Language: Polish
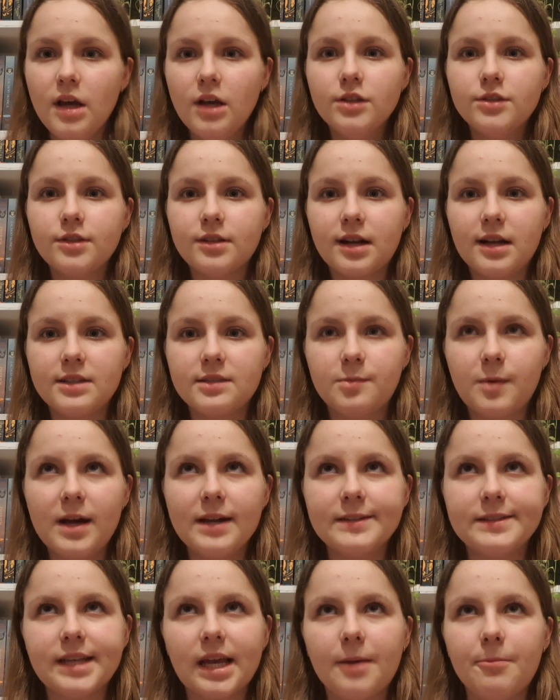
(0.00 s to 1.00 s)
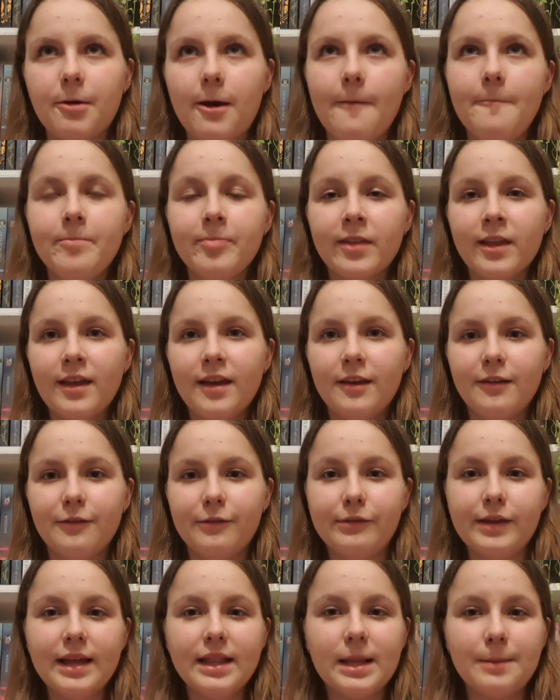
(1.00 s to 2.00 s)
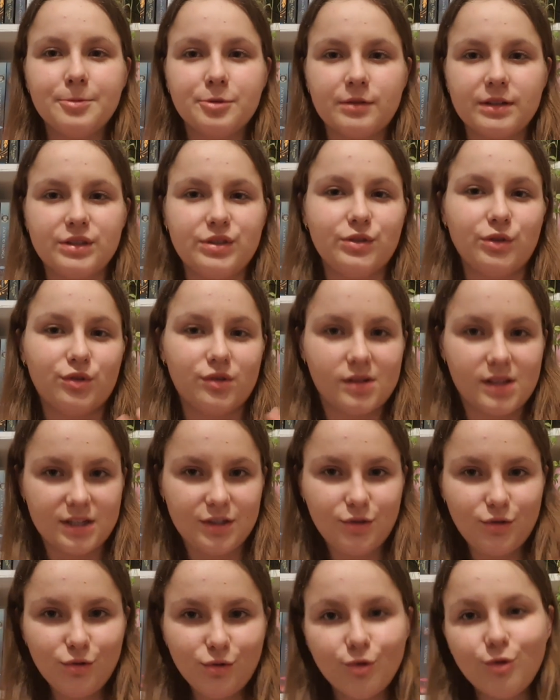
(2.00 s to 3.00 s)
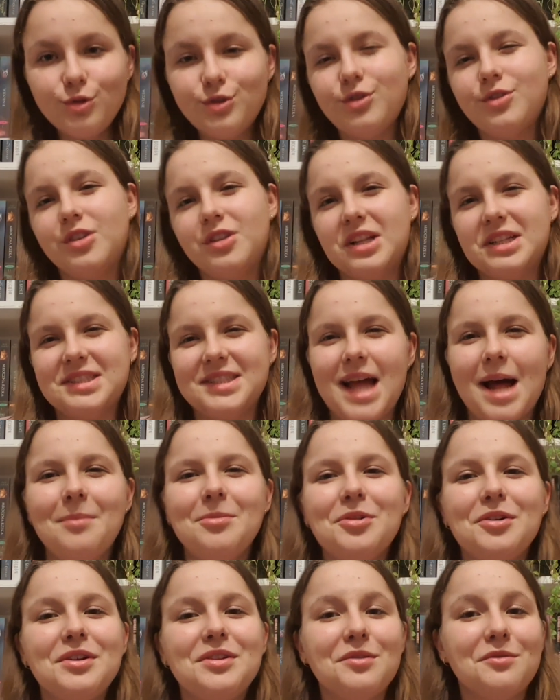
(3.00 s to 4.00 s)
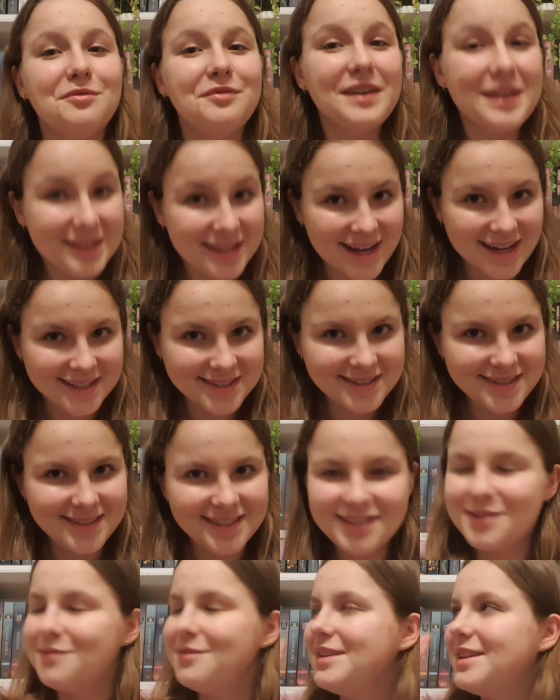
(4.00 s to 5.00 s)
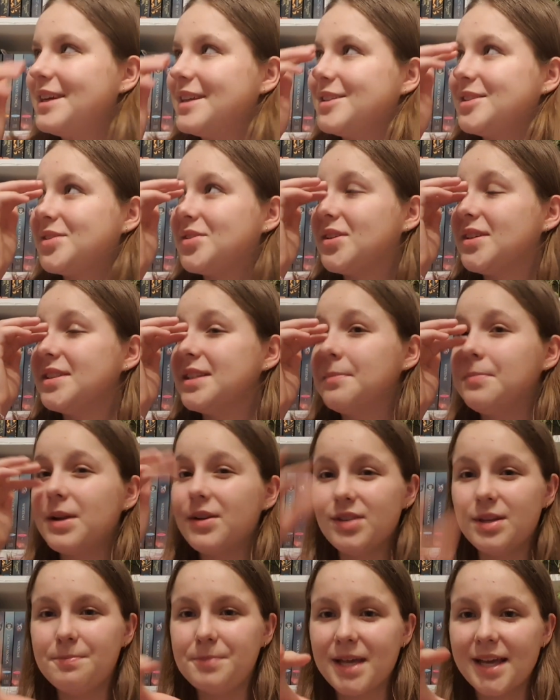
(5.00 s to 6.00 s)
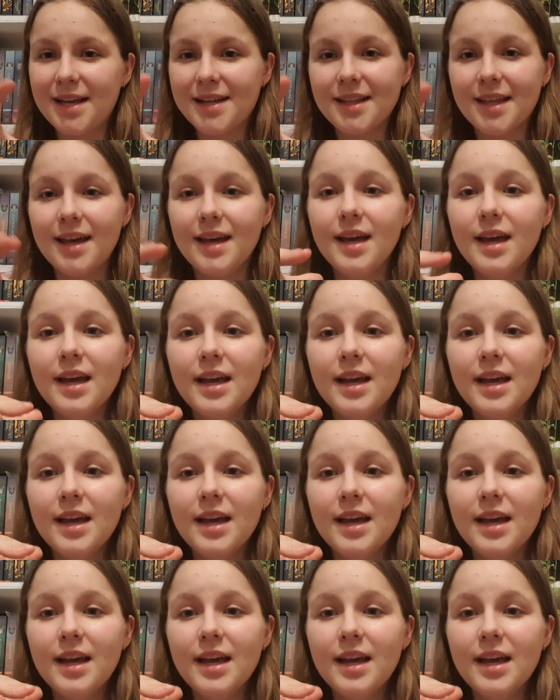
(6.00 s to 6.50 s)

coraz bardziej jakby wie na przykład co dodać tu, co dodać tamto i to widać, i to widać, to jest naprawdę piękne,